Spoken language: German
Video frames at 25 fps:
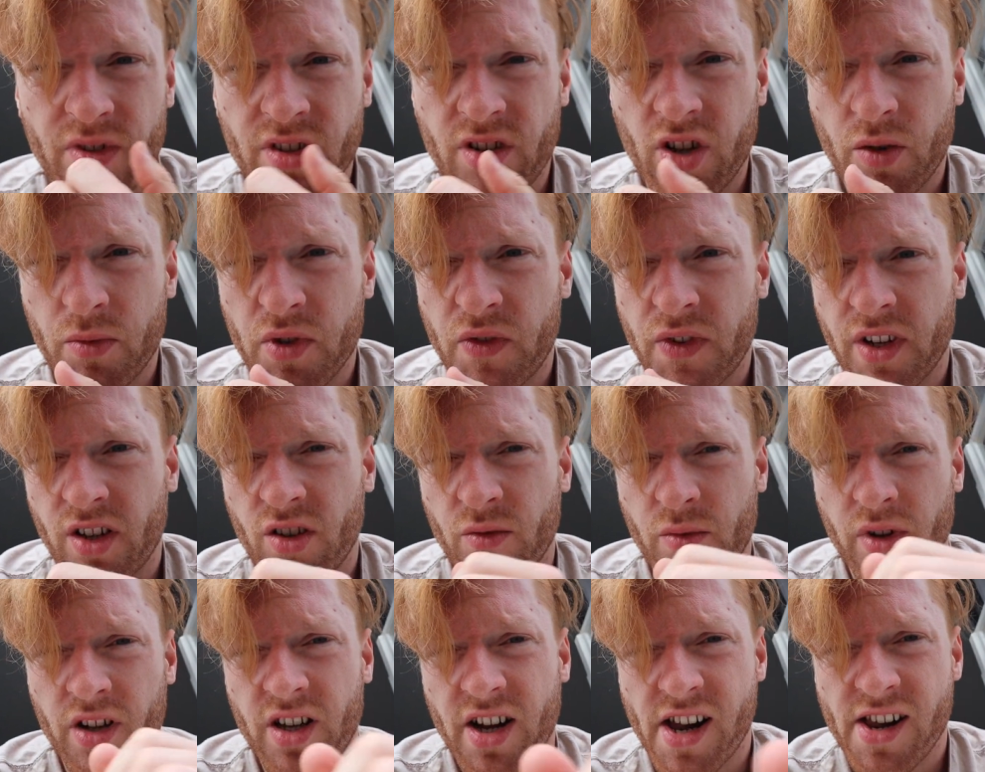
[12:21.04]
ich glaube, ich werde
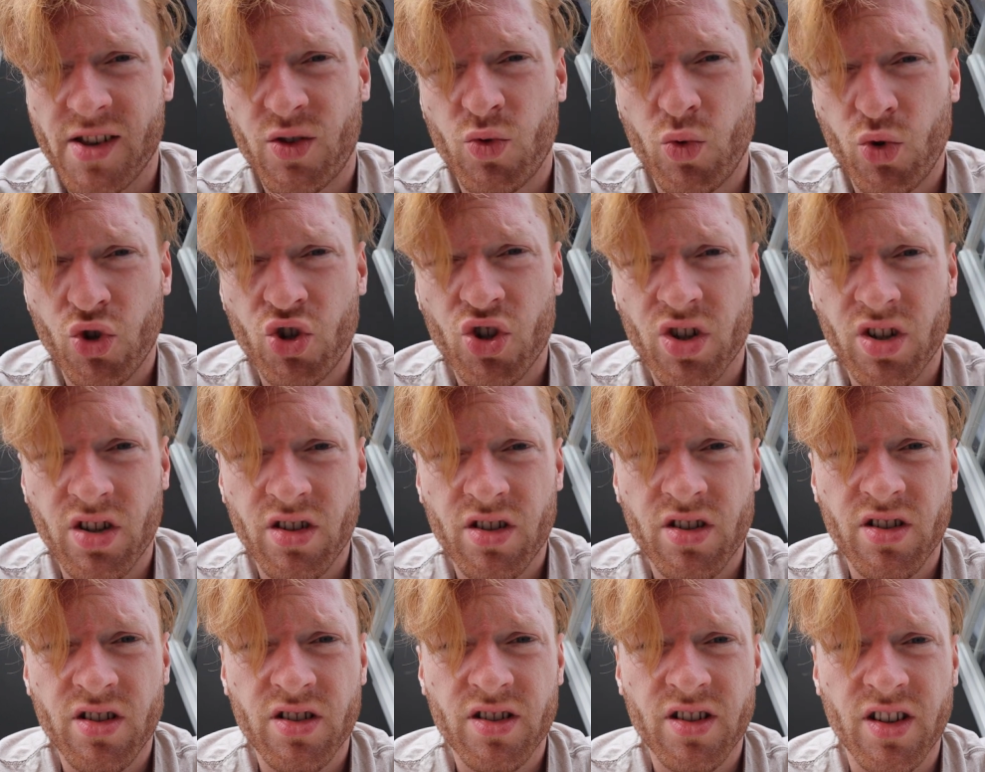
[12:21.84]
nochmal kalt
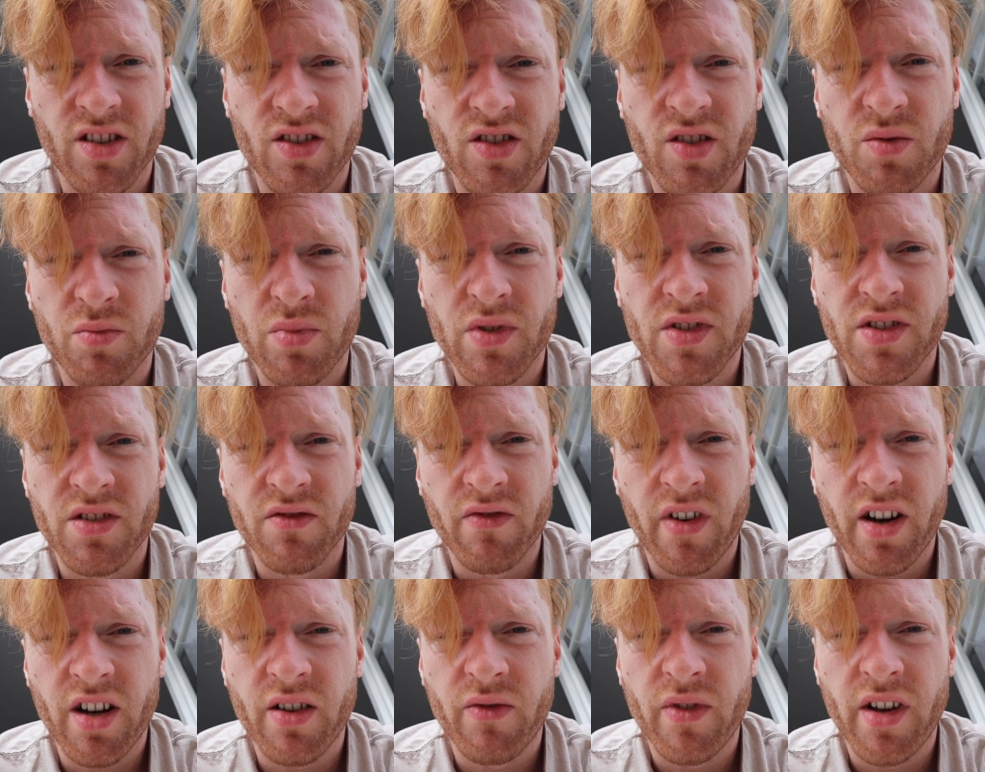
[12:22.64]
duschen, dass ich ein
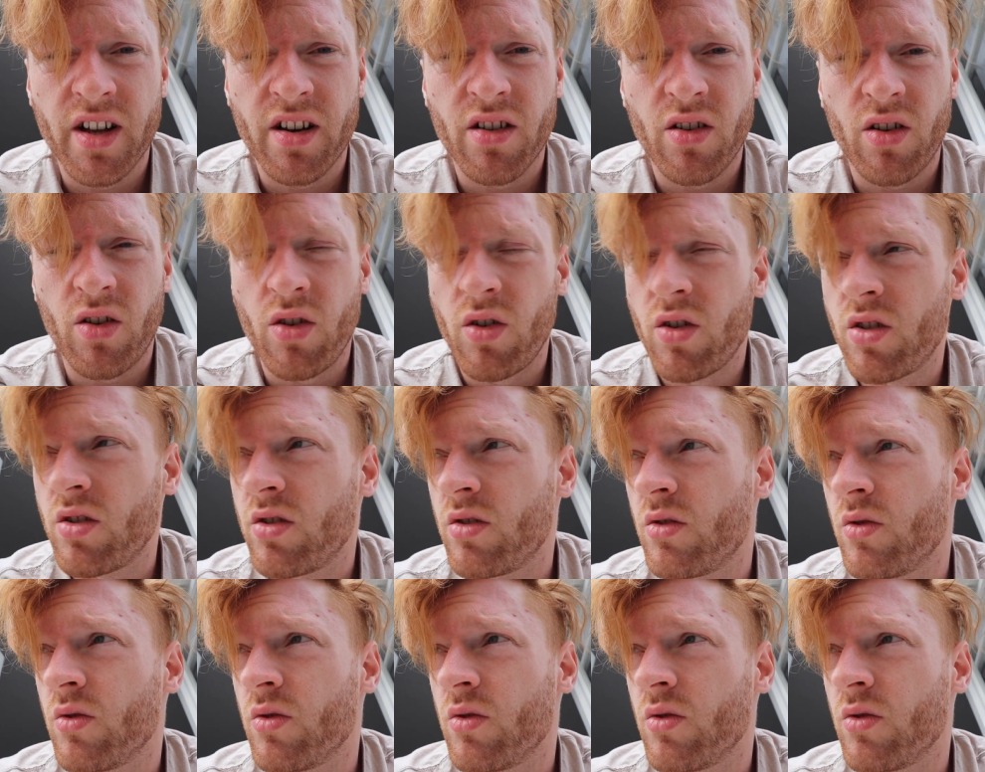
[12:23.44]
bisschen wach werde auch.